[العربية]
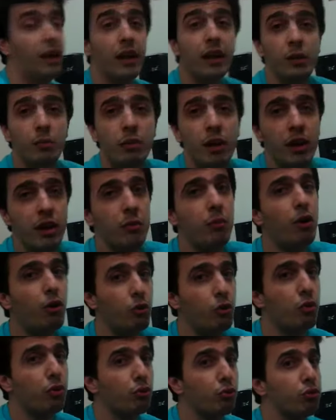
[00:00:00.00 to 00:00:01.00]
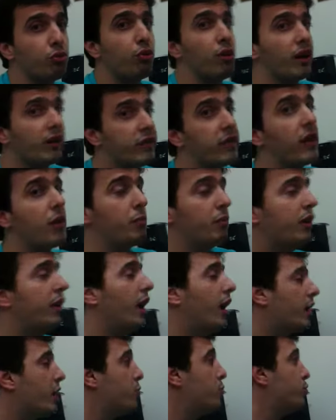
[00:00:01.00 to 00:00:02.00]
العلم للي معه قروش والانساب
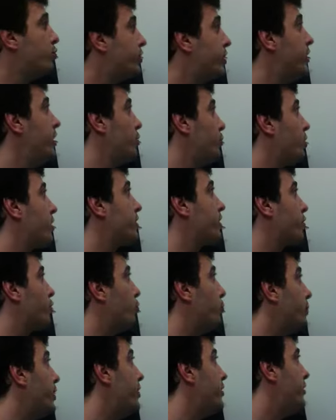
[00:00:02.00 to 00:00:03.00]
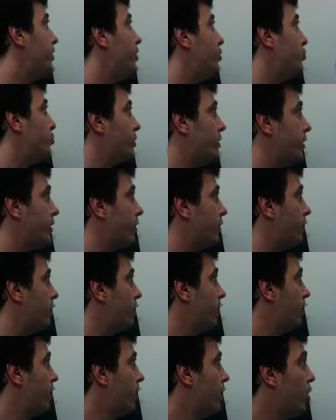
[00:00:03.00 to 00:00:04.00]
اللي حكموا الدنيا واخترعوا مية دين ودين
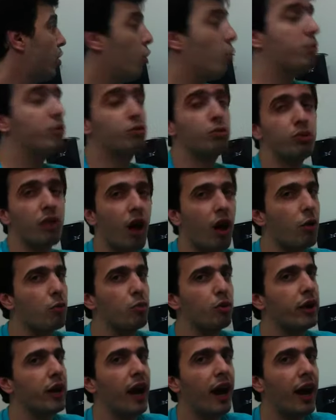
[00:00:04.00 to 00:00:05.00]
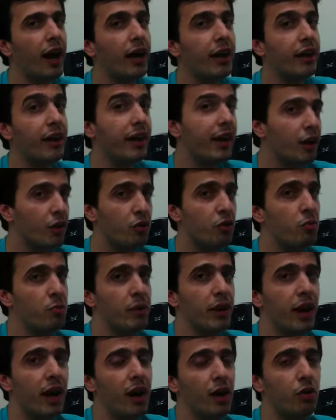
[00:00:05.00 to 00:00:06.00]
وبدكم تعاقبوني على حكي كانكم
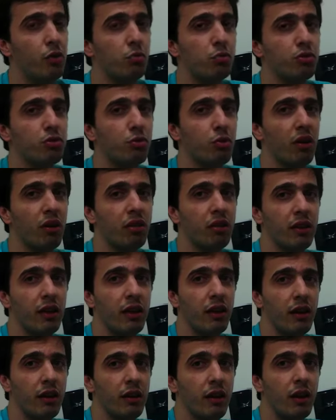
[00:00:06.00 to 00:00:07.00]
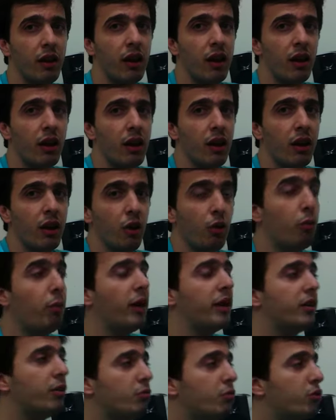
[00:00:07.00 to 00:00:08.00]
من حالكم مش واثقين
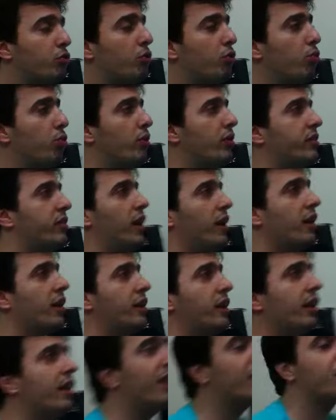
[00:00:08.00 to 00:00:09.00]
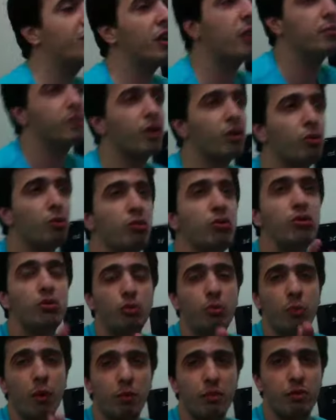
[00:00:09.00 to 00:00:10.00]
وبعدين بتقولوا لي زعلانين ليش امتى
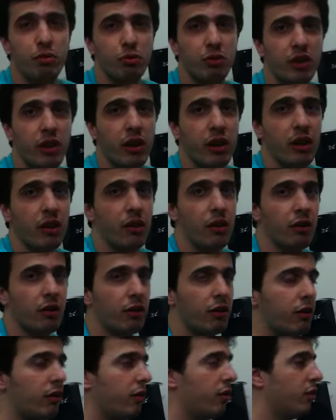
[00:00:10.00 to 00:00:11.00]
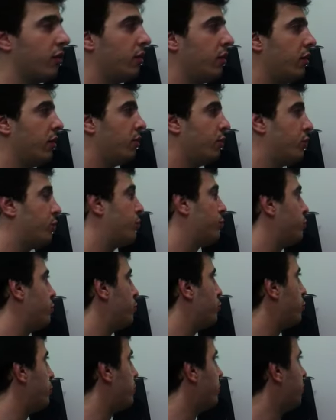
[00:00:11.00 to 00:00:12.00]
كنتوا مبسوطين إيه. كوس
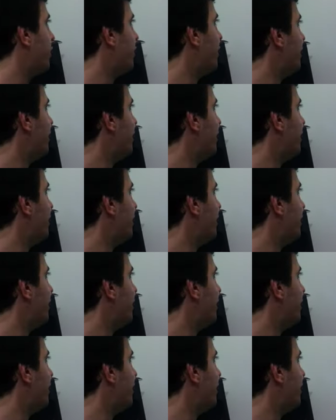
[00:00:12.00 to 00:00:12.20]
امكم